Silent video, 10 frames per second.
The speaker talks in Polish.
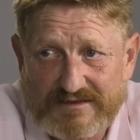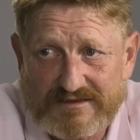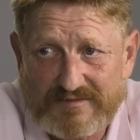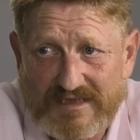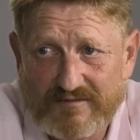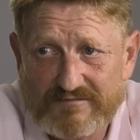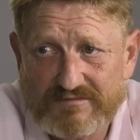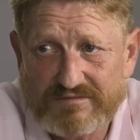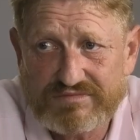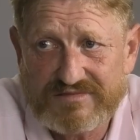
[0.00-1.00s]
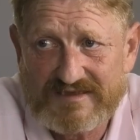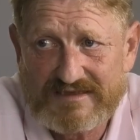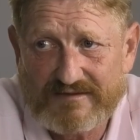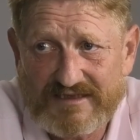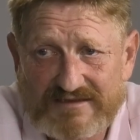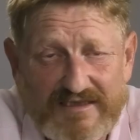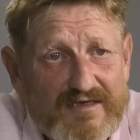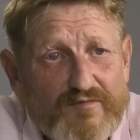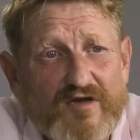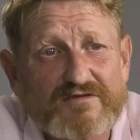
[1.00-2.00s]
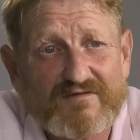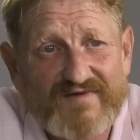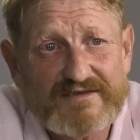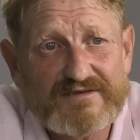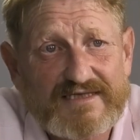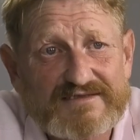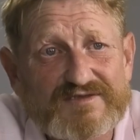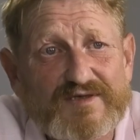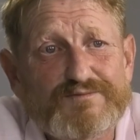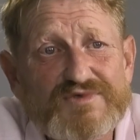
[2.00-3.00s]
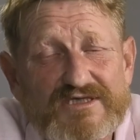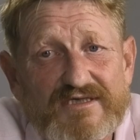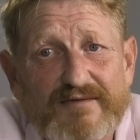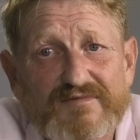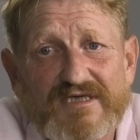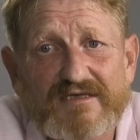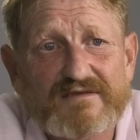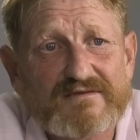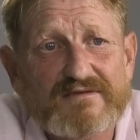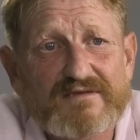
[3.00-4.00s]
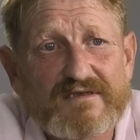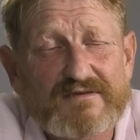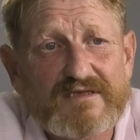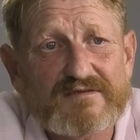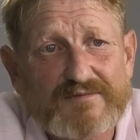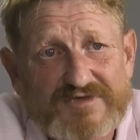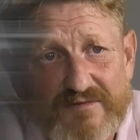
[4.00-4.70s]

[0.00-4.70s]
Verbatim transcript: że nam, tam nas nie demoralizowali, nas nie bili, nam nie, nie, nie, nie